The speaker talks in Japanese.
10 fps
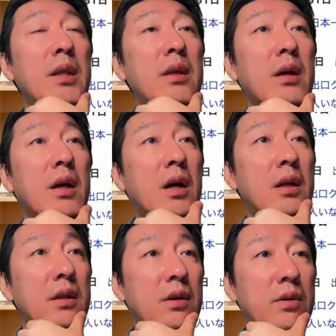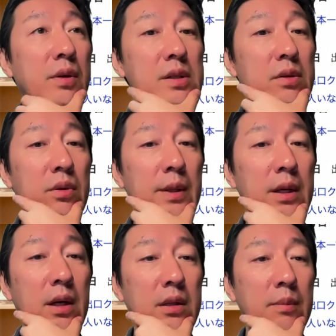待てがかかったのに技を止め
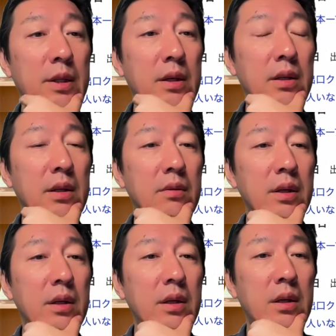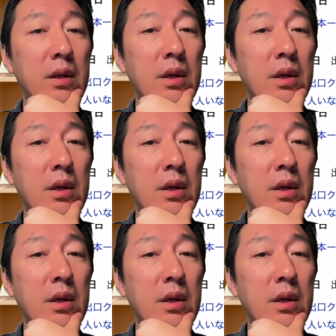なかったみたいなので、